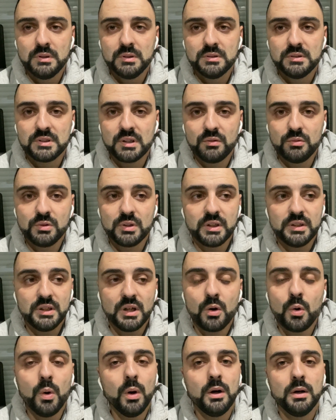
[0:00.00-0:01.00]
Ça voudrait dire
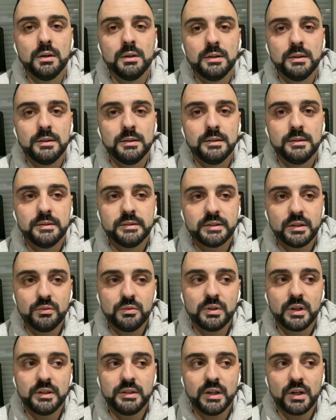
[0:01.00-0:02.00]
quoi Ça
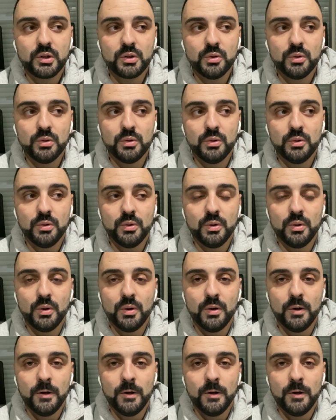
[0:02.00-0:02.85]
voudrait dire que